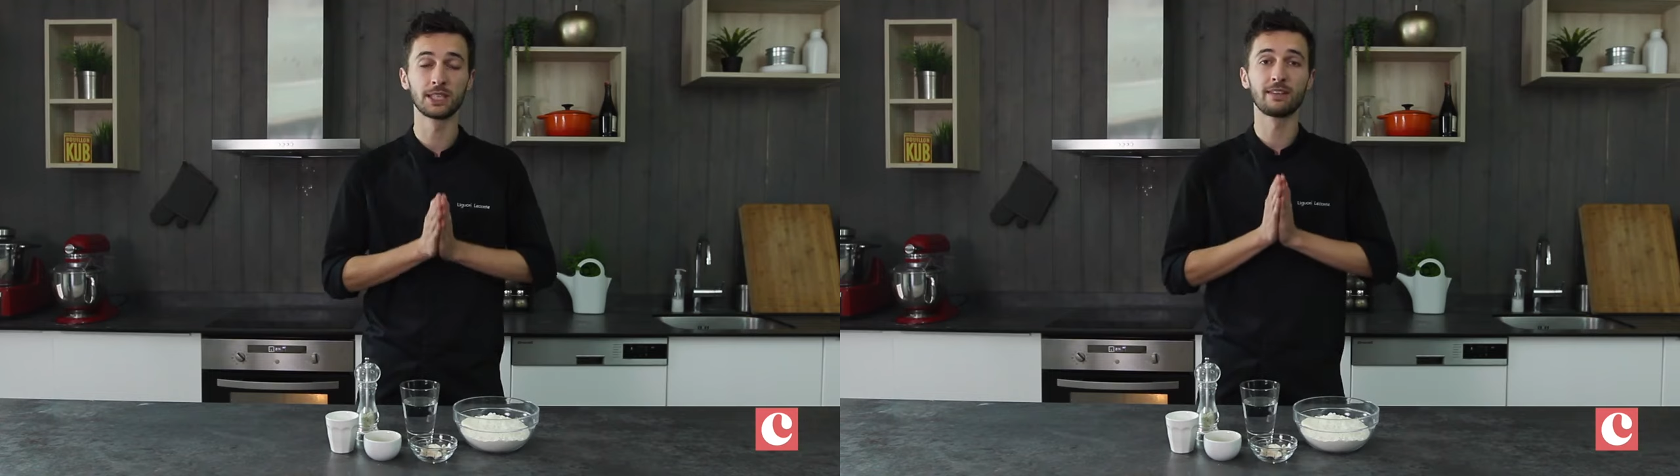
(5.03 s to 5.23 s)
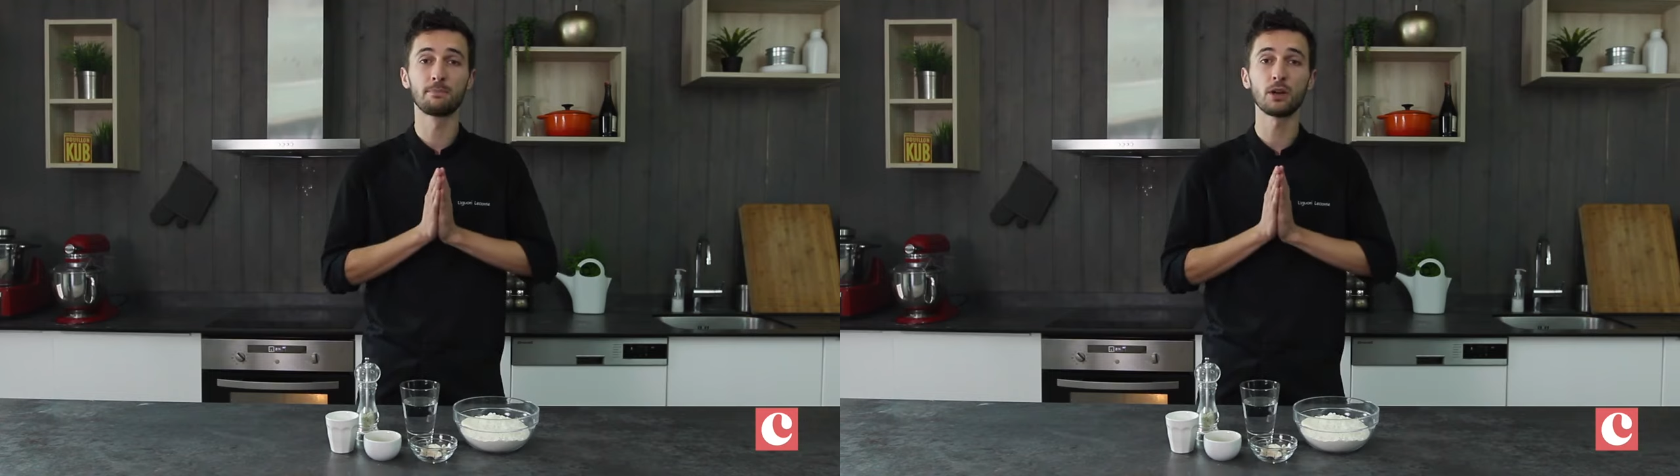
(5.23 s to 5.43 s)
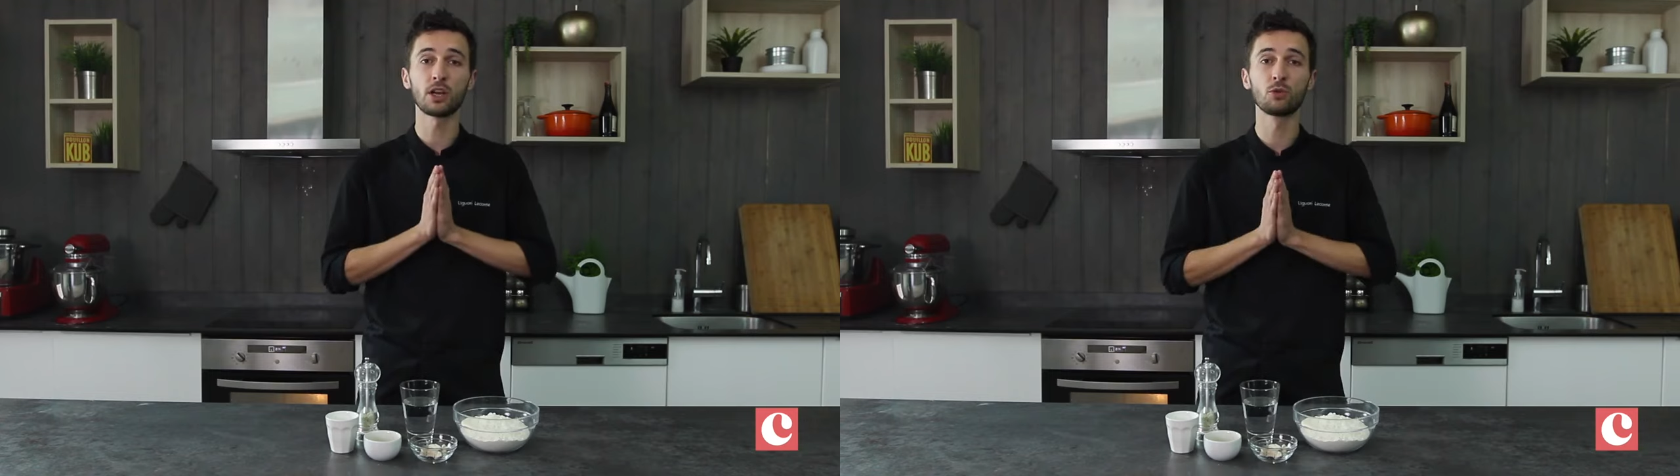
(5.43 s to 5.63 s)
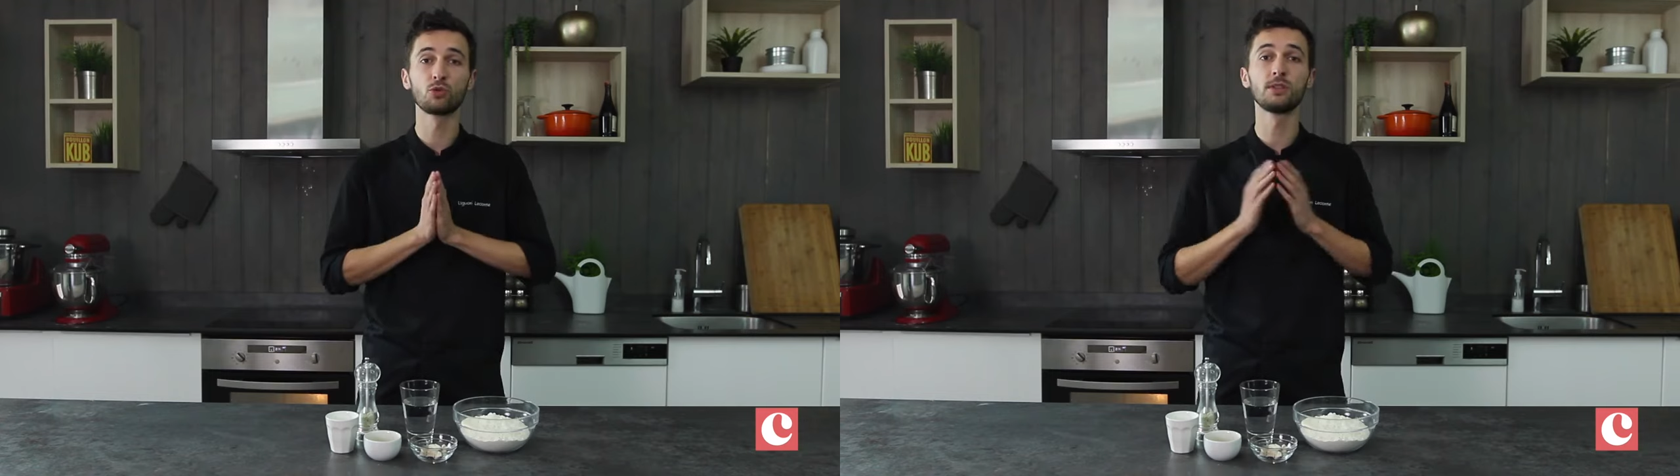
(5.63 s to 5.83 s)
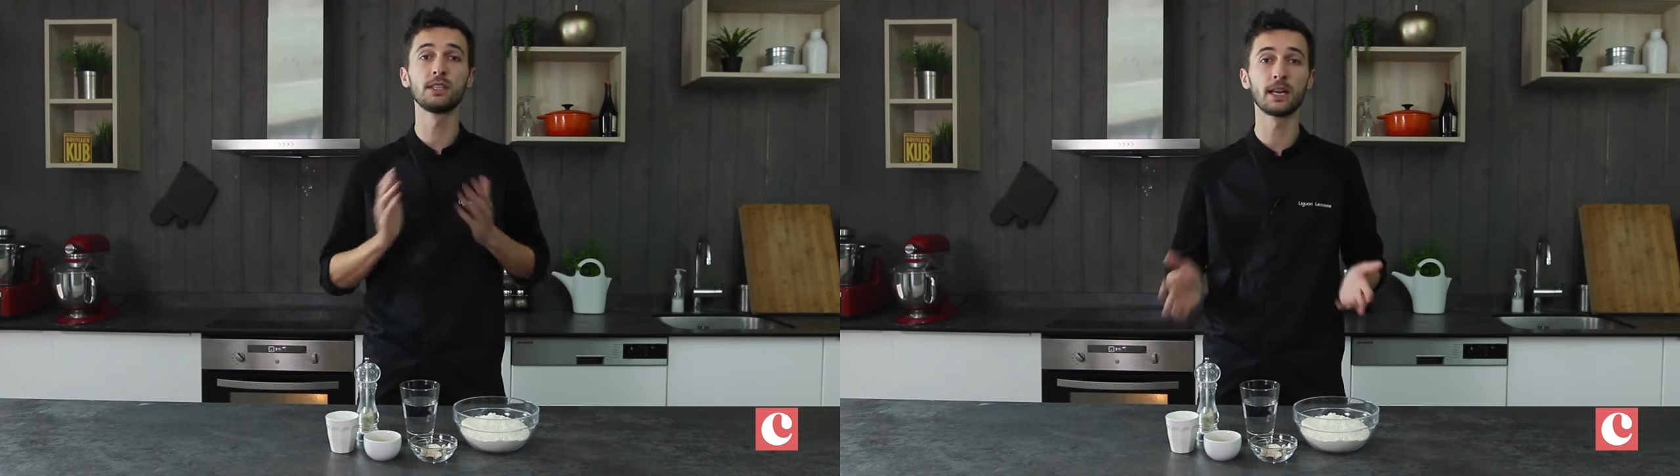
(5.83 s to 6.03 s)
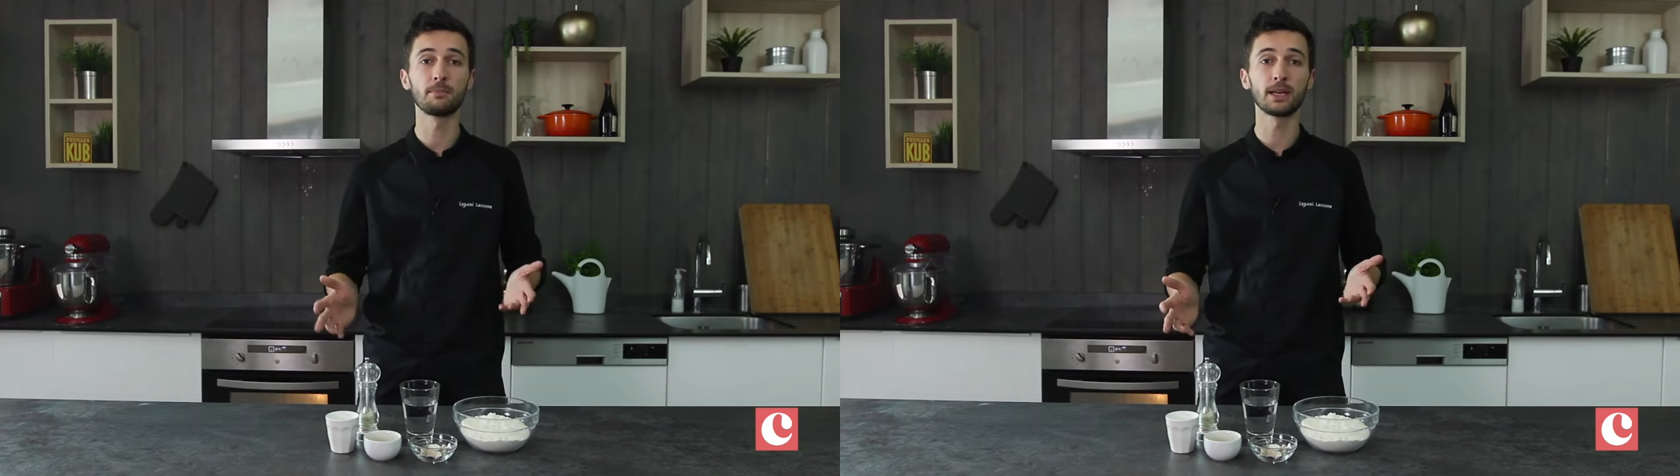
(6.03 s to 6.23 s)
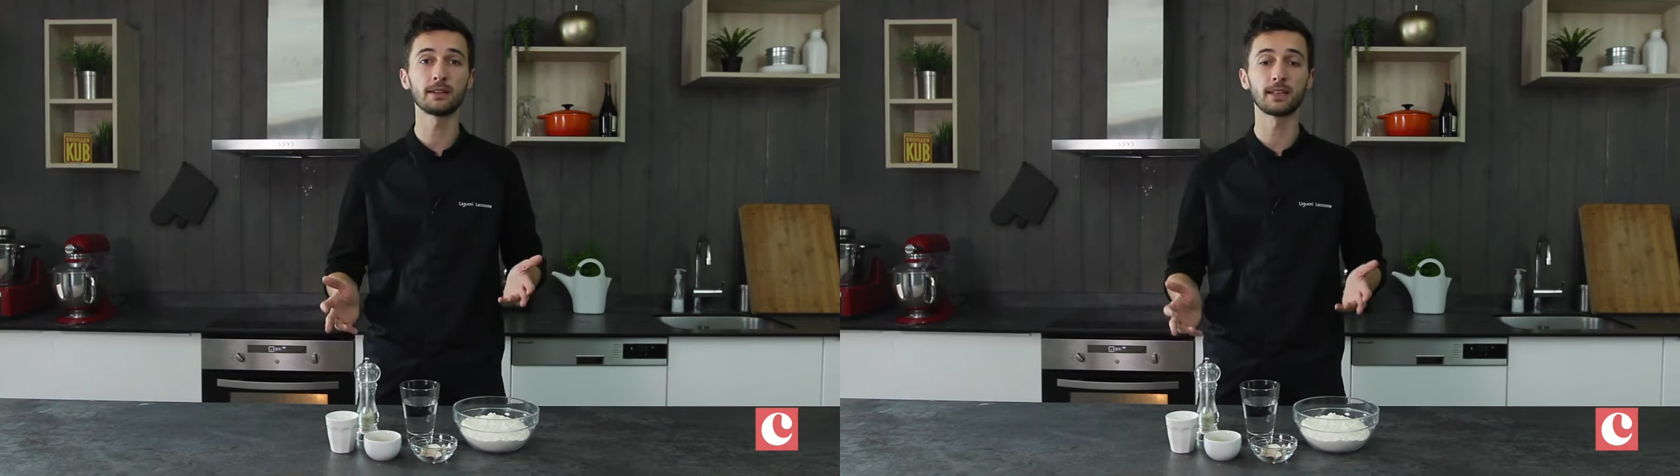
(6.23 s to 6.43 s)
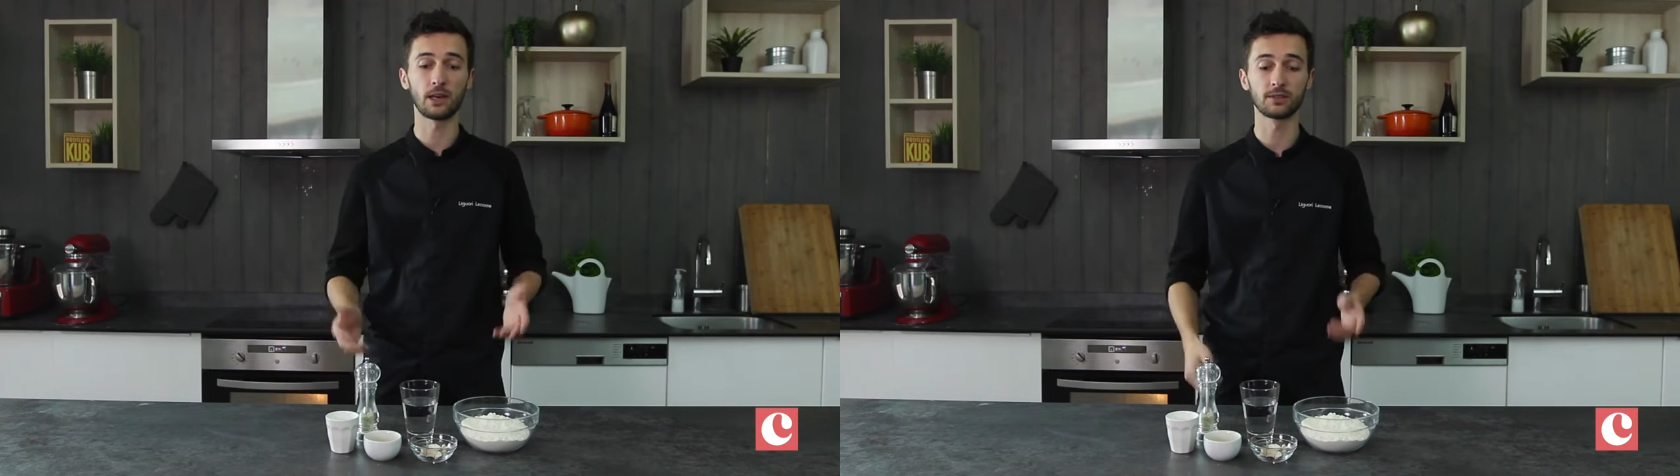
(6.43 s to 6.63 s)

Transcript: savez pas comment cuisiner la pâte,